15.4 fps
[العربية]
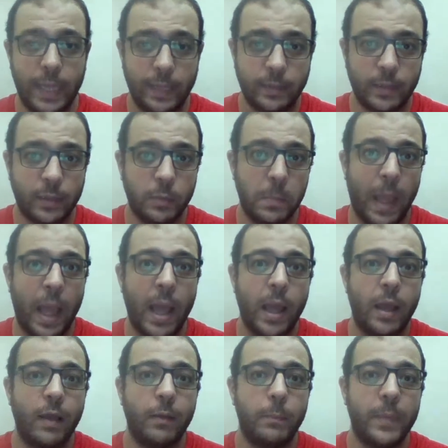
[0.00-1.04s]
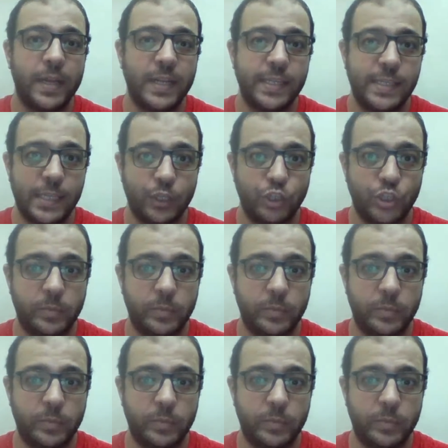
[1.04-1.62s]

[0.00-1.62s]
نانت مع باريس سان